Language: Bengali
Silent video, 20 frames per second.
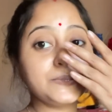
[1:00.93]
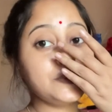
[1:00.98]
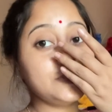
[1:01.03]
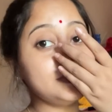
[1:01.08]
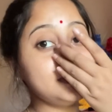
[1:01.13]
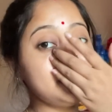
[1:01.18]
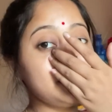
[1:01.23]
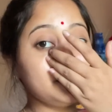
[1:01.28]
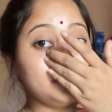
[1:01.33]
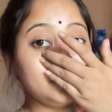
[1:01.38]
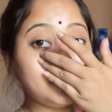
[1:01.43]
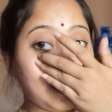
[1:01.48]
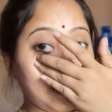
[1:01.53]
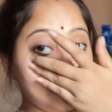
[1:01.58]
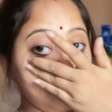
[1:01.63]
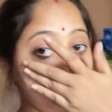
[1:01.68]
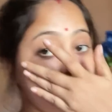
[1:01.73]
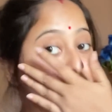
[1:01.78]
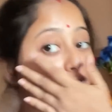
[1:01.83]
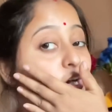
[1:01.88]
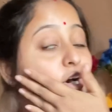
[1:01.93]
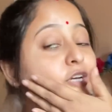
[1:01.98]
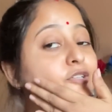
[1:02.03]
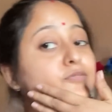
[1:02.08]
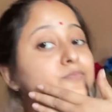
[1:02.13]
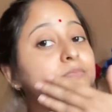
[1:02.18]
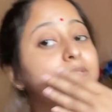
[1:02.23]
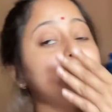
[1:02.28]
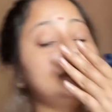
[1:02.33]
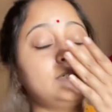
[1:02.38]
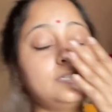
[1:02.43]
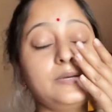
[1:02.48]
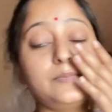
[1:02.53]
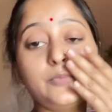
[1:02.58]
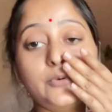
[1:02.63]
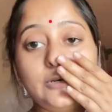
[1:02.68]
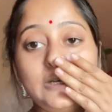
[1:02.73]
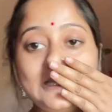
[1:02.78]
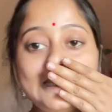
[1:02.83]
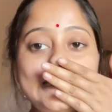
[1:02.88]
বাড়িতে যেহেতু কালী পুজো হয় তোমাদেরকে
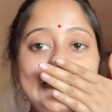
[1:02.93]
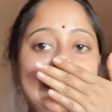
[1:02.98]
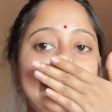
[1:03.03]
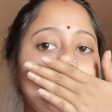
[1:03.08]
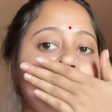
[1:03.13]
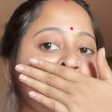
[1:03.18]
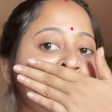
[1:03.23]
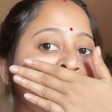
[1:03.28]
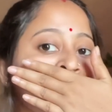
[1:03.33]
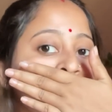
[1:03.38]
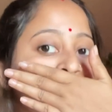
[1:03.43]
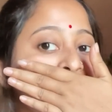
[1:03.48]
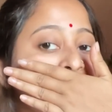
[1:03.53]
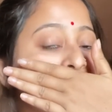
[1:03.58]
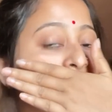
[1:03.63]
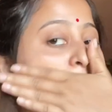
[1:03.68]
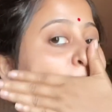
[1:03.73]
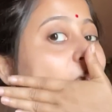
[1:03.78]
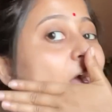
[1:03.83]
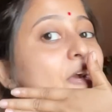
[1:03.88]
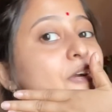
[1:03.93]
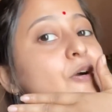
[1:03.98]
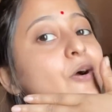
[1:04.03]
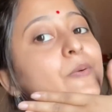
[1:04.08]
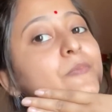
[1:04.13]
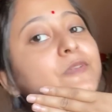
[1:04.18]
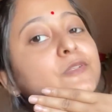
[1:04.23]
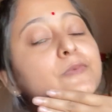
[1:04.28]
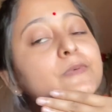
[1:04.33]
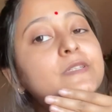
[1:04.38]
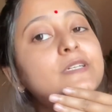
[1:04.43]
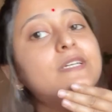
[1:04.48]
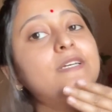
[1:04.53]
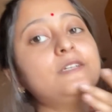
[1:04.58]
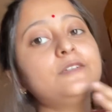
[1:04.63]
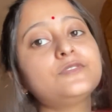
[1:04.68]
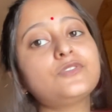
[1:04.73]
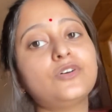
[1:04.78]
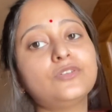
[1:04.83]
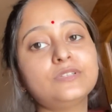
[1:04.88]
বলেছি তো এর আগেও আমি
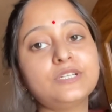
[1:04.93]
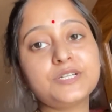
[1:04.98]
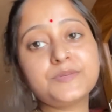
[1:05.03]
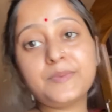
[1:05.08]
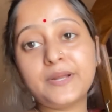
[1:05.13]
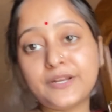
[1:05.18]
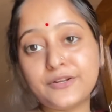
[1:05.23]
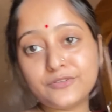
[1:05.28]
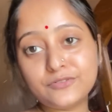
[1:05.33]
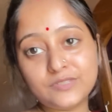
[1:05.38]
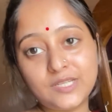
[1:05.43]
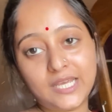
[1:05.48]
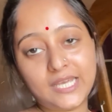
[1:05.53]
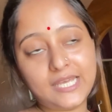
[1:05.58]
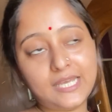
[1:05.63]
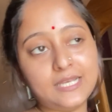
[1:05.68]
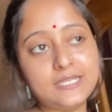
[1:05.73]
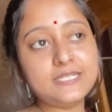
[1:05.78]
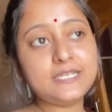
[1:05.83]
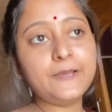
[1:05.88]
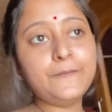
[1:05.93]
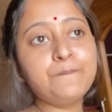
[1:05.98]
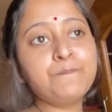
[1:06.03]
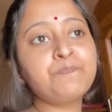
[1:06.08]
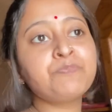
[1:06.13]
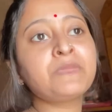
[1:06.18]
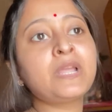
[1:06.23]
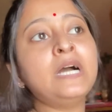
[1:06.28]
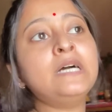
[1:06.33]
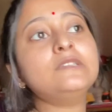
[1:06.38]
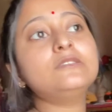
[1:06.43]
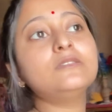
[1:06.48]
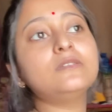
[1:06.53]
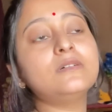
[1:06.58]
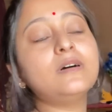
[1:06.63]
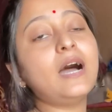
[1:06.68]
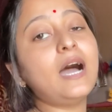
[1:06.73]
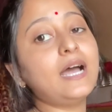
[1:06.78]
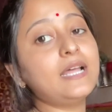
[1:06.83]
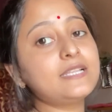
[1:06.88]
তোমাদেরকে সন্দেশ বানানো দেখিয়েছি তো
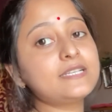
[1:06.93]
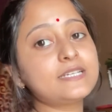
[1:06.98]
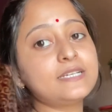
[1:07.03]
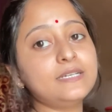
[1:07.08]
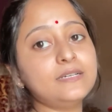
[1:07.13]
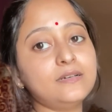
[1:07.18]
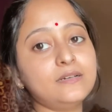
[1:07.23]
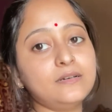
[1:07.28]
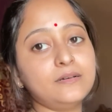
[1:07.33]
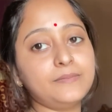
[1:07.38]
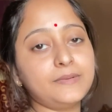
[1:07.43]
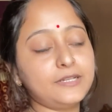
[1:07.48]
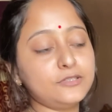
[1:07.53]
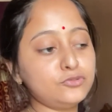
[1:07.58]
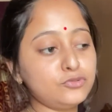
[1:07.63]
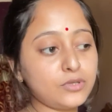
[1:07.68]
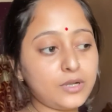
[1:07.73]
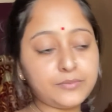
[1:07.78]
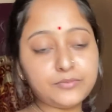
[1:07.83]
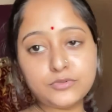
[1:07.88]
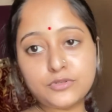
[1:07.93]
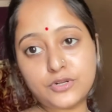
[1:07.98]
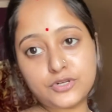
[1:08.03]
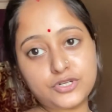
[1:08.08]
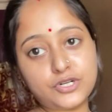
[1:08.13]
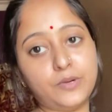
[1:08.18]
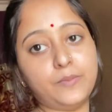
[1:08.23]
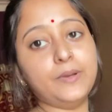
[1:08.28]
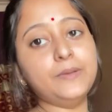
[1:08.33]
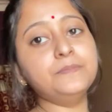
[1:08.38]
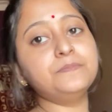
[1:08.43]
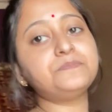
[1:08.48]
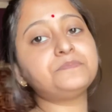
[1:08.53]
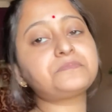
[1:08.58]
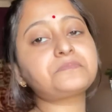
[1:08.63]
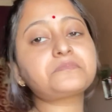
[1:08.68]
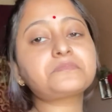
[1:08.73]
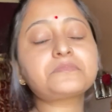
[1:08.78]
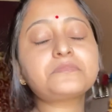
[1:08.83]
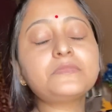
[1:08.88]
আজকে মানে পুজোর সময়
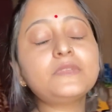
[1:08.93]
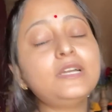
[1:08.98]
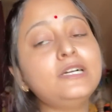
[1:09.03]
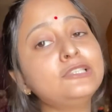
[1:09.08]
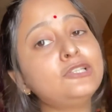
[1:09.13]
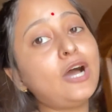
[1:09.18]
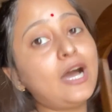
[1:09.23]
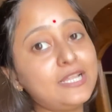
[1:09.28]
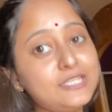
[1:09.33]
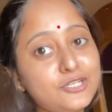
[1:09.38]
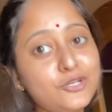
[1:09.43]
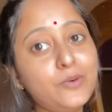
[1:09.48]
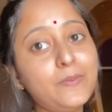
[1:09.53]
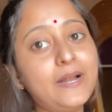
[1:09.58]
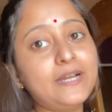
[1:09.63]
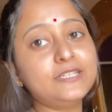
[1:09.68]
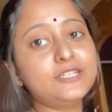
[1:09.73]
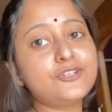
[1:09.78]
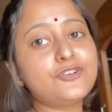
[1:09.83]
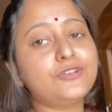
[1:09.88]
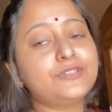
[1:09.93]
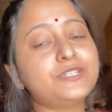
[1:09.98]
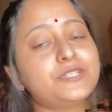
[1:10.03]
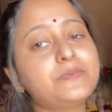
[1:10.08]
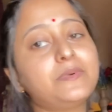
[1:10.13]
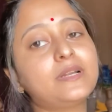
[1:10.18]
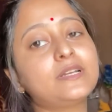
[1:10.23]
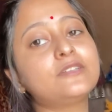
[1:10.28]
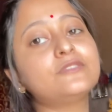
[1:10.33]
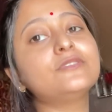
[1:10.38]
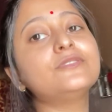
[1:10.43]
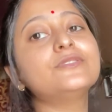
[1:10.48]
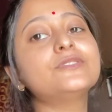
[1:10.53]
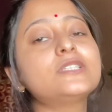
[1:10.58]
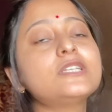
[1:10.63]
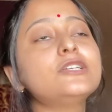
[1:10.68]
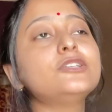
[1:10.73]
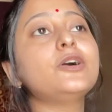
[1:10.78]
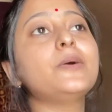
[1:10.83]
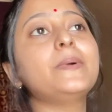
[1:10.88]
তো আজকেও বাড়িতে সন্দেশ বানানো
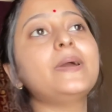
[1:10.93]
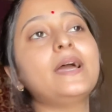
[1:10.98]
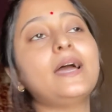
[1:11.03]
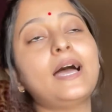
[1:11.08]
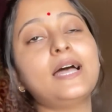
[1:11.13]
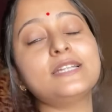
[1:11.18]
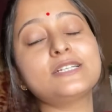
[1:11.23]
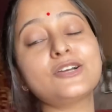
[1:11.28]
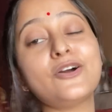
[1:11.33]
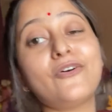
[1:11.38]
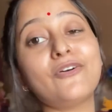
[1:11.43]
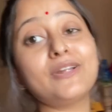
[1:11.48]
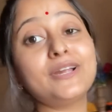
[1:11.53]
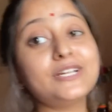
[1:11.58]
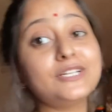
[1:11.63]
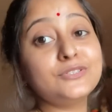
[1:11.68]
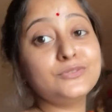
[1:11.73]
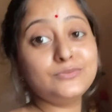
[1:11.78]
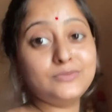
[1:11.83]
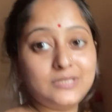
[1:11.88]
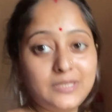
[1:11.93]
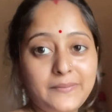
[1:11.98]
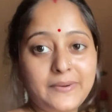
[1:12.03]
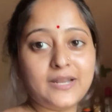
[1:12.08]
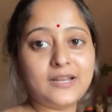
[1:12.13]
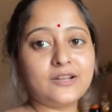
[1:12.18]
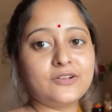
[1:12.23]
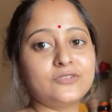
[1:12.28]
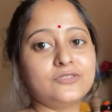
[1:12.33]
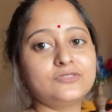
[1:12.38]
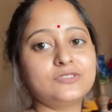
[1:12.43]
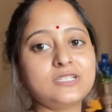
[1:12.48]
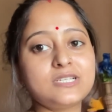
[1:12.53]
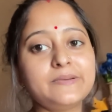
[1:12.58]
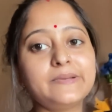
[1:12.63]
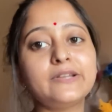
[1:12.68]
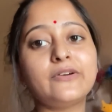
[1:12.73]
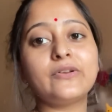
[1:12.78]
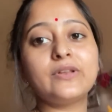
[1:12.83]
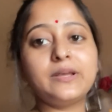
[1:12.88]
হচ্ছে তবে আজকে অনেকটা দুধ দিয়ে বানানো হচ্ছে
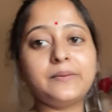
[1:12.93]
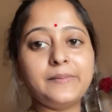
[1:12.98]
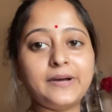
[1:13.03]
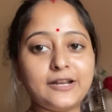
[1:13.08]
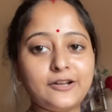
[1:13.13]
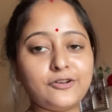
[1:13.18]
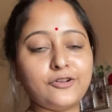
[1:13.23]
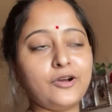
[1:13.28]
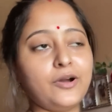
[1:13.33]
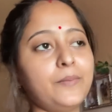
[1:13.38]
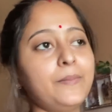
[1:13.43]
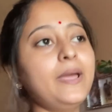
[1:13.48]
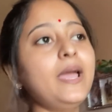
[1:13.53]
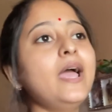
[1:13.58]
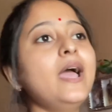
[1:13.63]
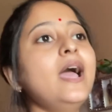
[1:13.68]
মানে অনেক বানানো হবে